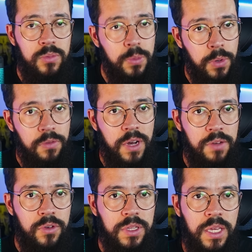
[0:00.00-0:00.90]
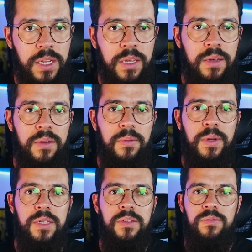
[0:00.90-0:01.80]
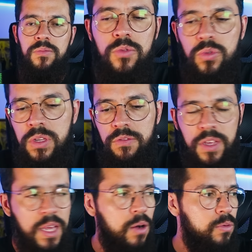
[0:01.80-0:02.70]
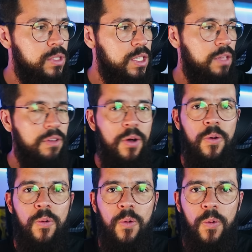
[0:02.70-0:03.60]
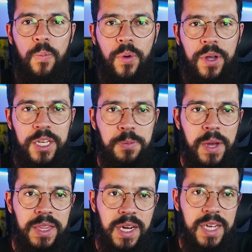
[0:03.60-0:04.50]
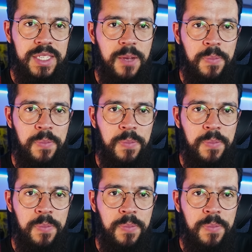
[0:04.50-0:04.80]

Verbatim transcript: Muito provável até, né? Mas tudo que vem da Rússia a gente tem que ficar com um, um pouquinho de pé atrás, né?